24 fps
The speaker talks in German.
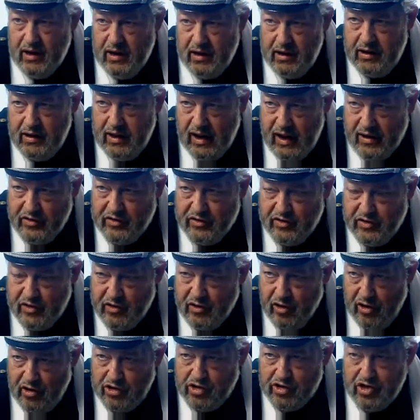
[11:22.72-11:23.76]
in
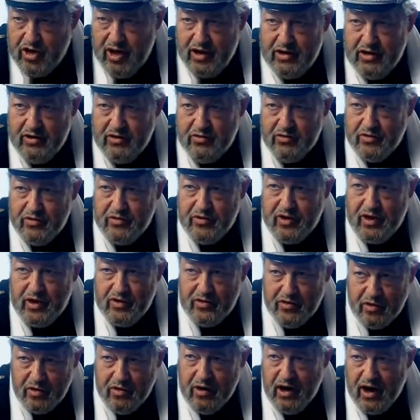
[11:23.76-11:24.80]
Nazi-Deutschland
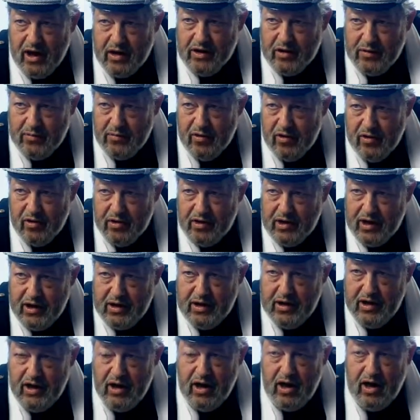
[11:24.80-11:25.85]
sozusagen das Rückgrat gebrochen
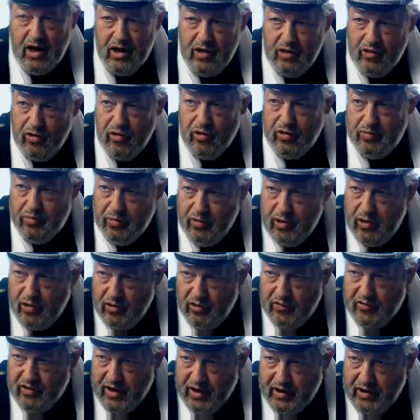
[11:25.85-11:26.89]
hätten durch
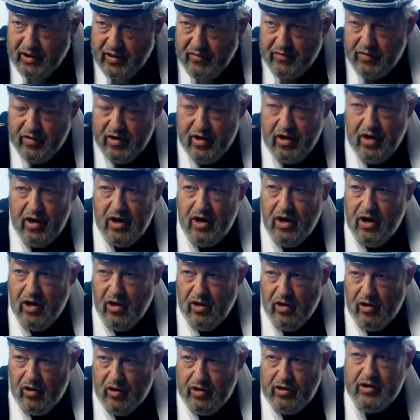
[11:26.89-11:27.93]
Luftangriffe
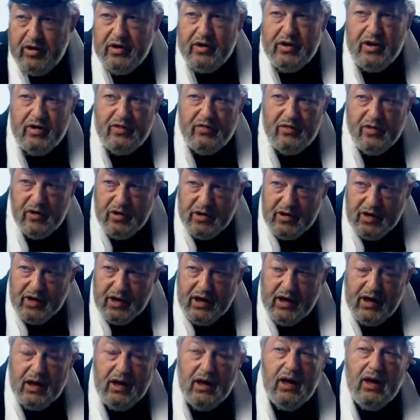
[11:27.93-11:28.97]
und das
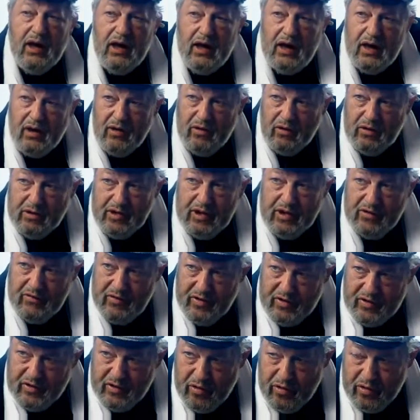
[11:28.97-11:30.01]
Vordringen und die
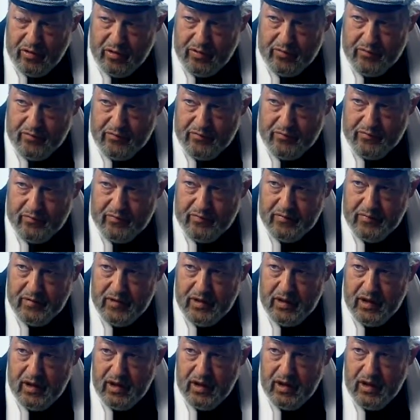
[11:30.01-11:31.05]
Invasion.
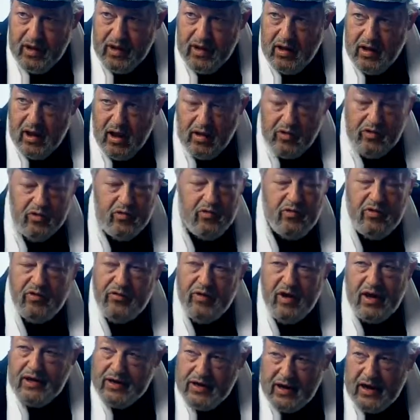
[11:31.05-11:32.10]
Also
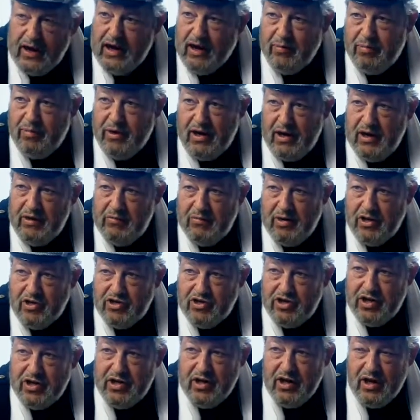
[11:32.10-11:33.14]
wir wären nie nach Berlin
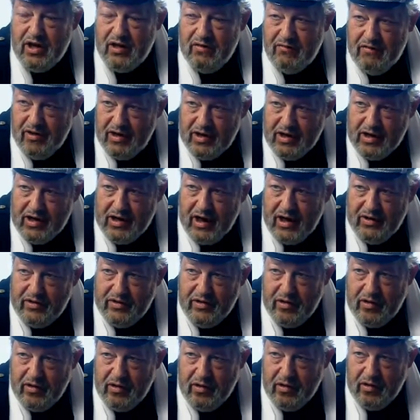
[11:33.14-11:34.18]
marschiert, wenn das ich gleich.
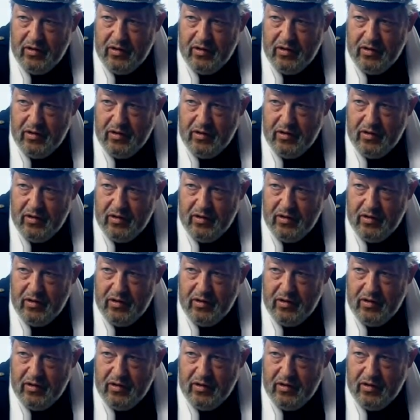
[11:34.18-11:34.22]
aber